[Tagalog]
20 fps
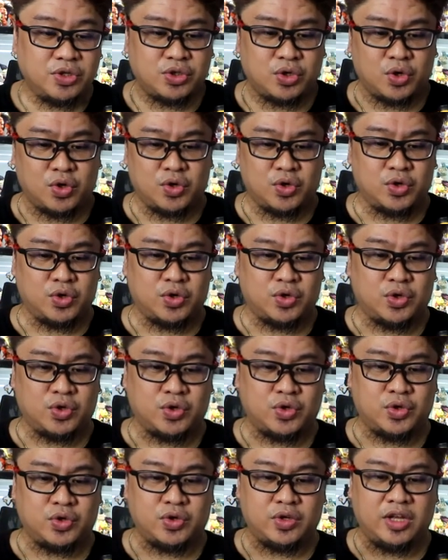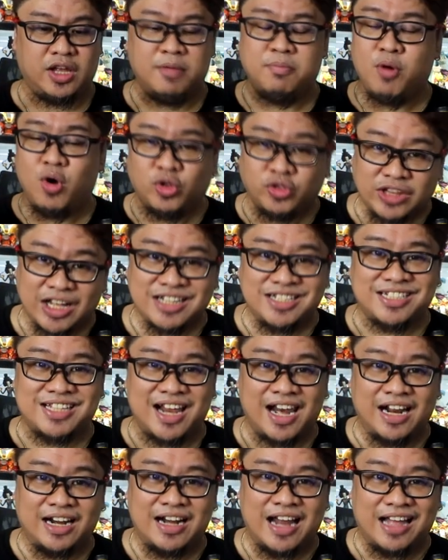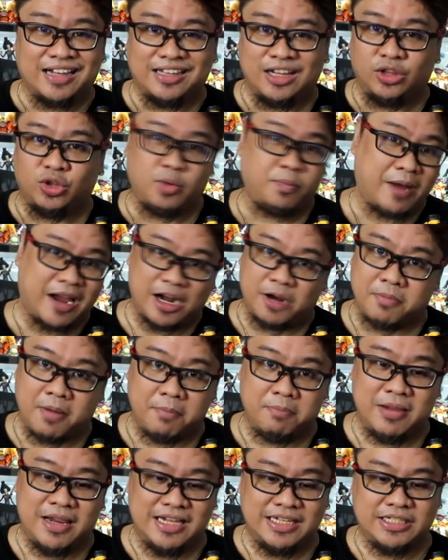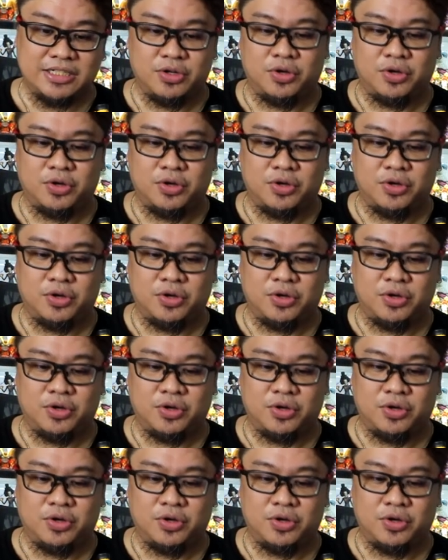So, i-montage na lang natin to para mabilis,